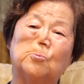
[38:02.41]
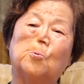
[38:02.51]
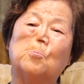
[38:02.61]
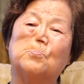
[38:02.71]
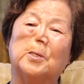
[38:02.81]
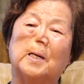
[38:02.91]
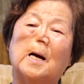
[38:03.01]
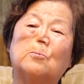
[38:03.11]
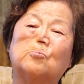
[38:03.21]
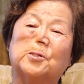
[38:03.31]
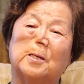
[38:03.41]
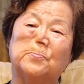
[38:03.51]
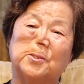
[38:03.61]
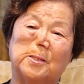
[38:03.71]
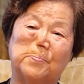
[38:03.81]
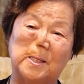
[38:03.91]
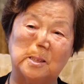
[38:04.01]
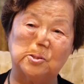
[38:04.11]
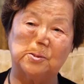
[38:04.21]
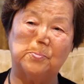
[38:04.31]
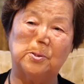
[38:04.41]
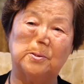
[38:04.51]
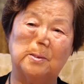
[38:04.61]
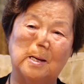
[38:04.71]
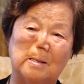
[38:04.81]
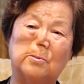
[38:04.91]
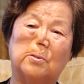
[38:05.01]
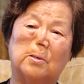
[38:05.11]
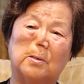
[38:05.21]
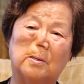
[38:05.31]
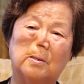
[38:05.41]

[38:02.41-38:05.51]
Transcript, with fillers: 도움을 한국 사람들이 받았으면 하는 것.